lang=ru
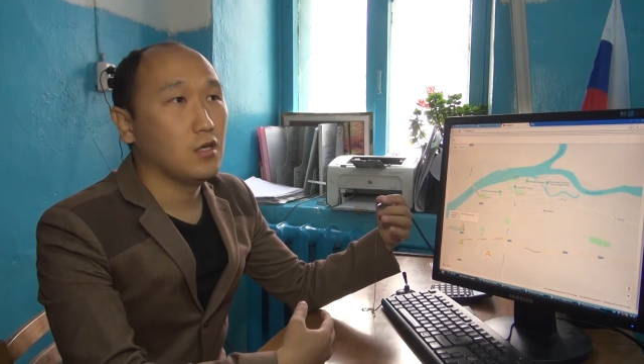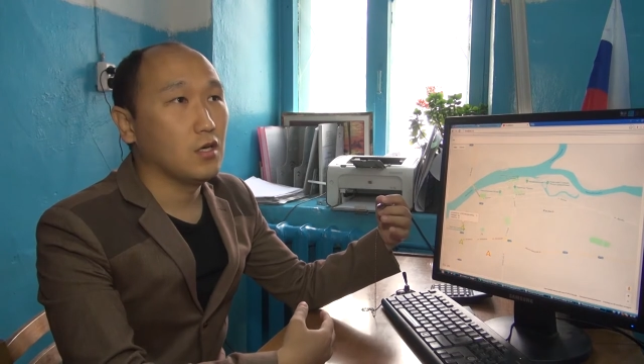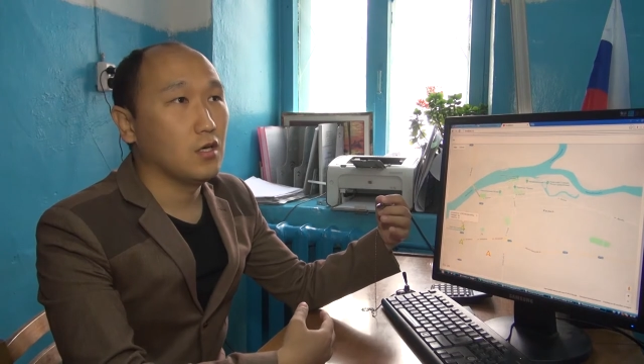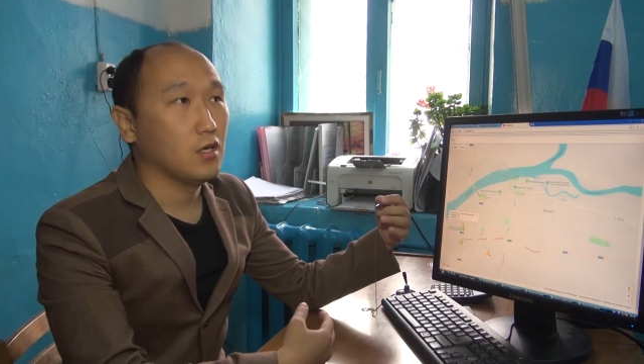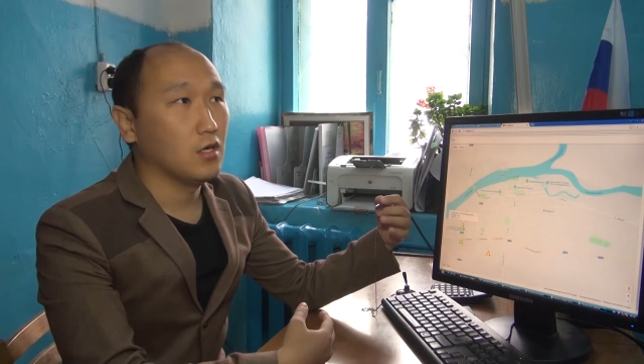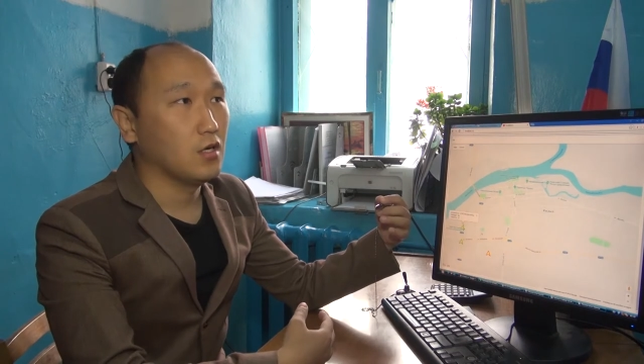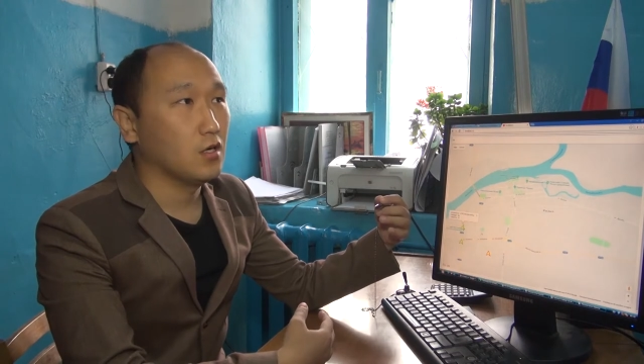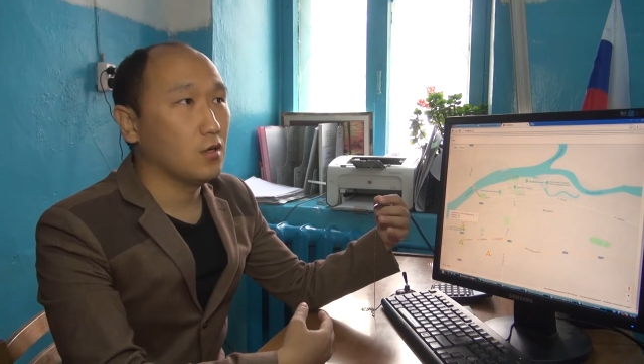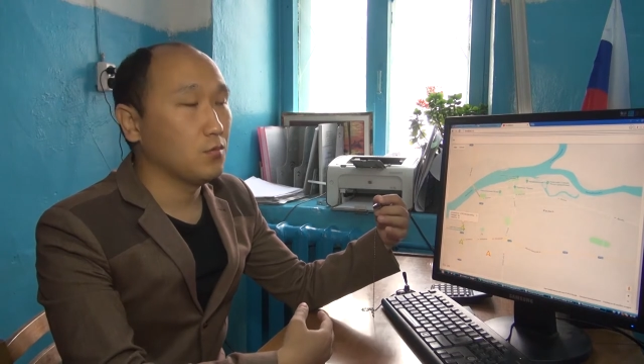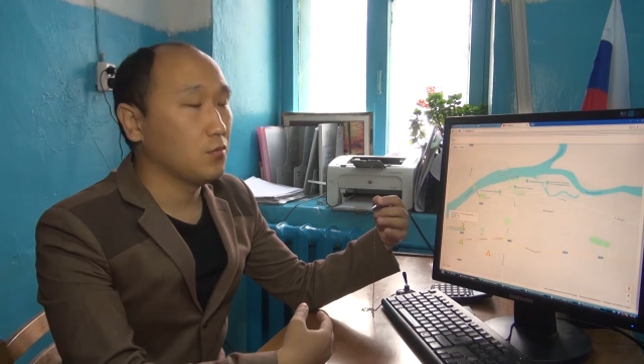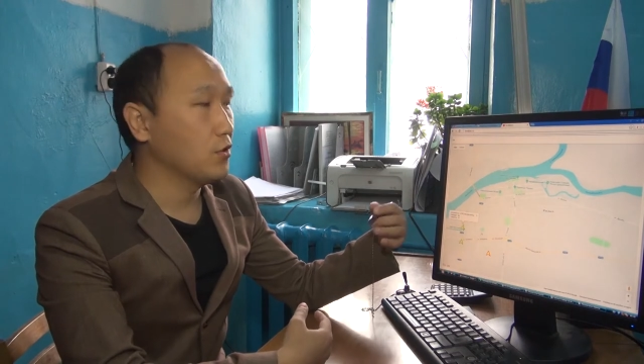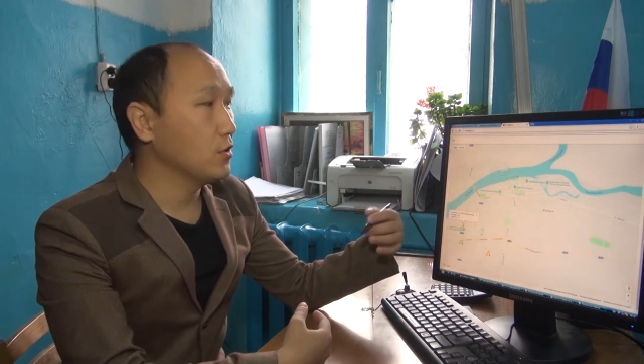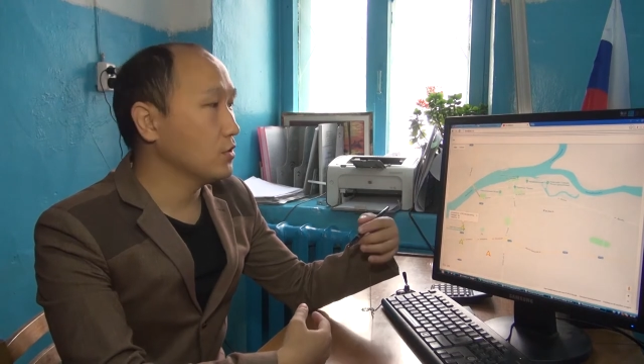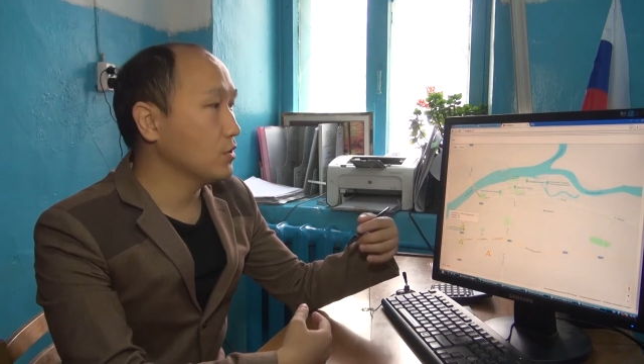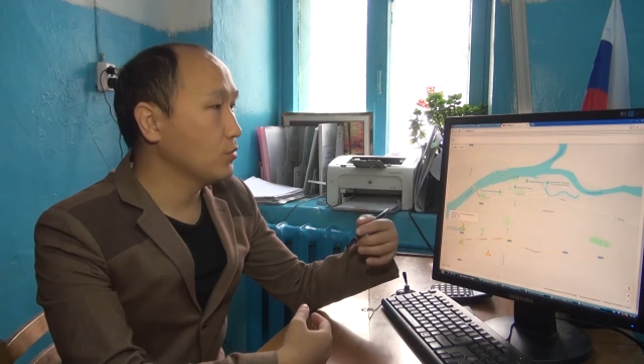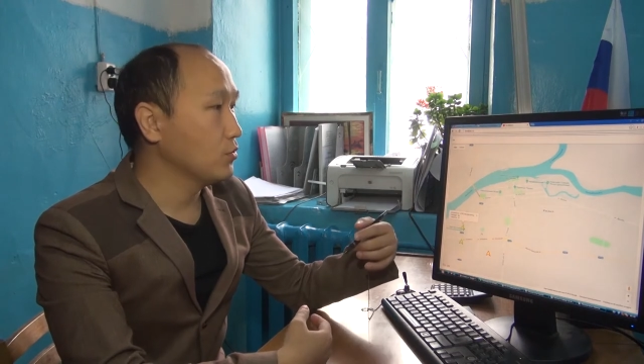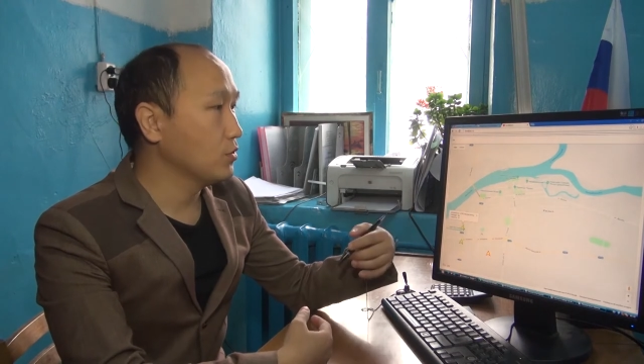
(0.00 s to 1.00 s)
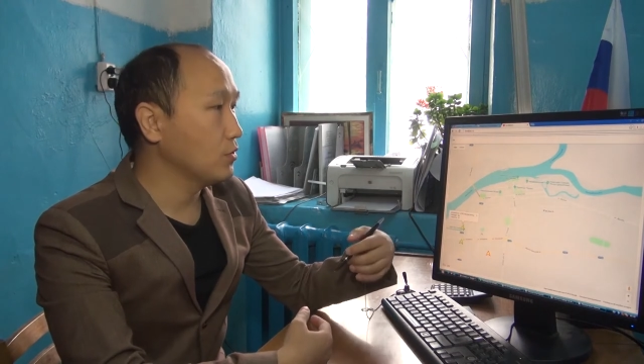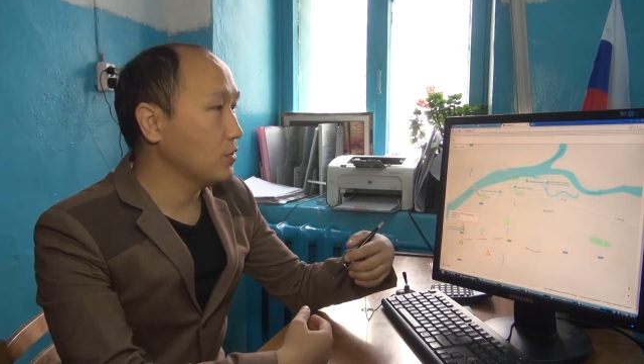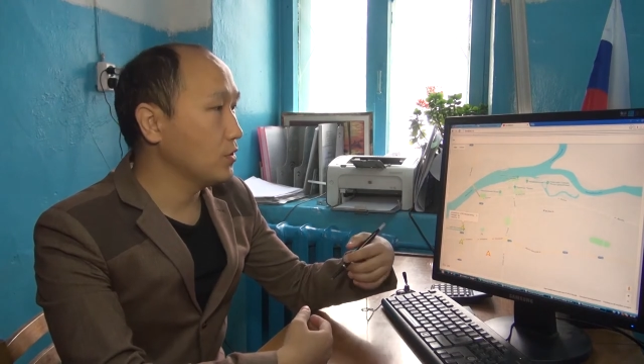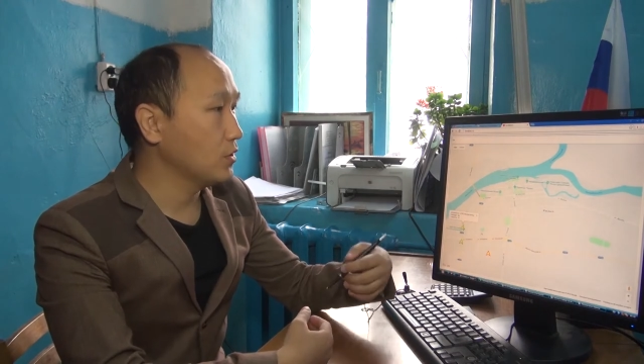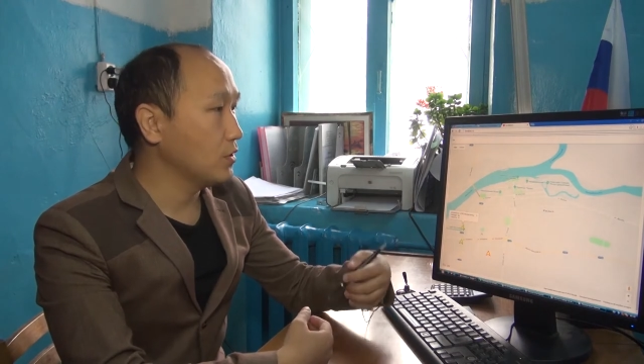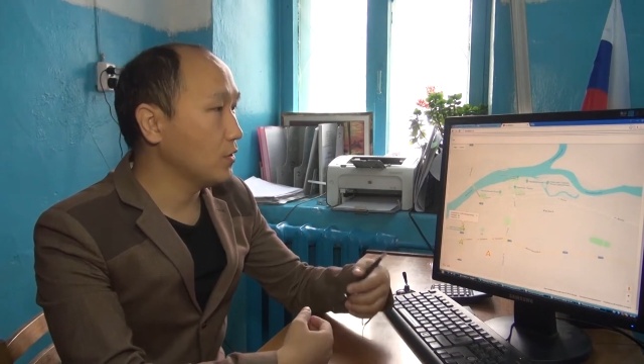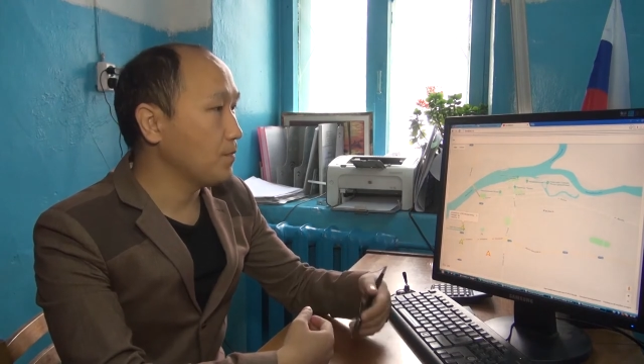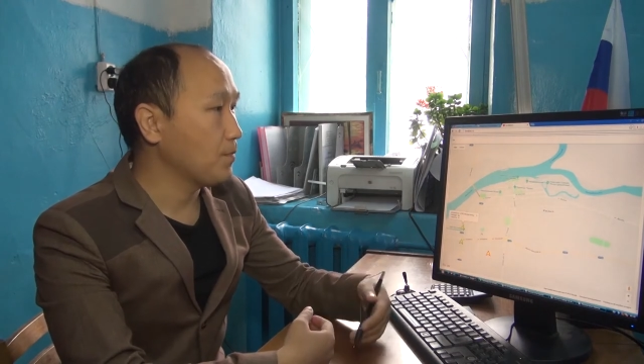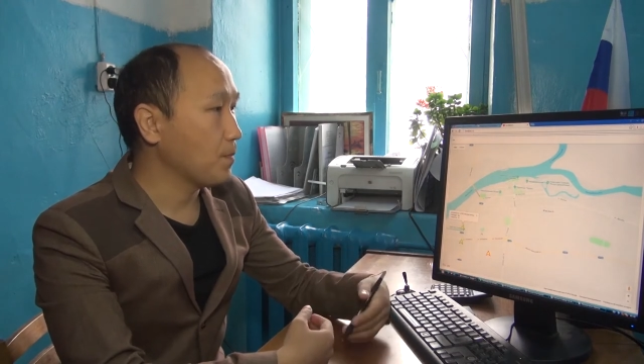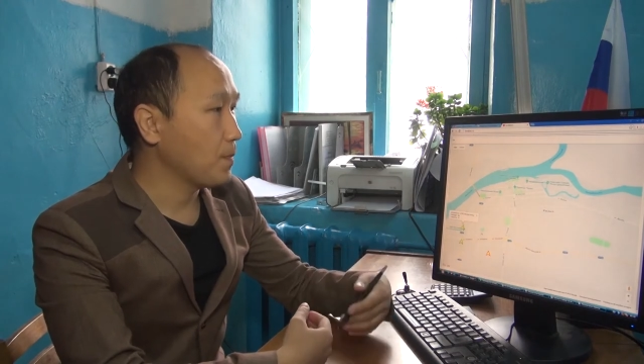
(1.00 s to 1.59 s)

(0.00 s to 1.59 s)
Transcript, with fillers: А, поэтому э,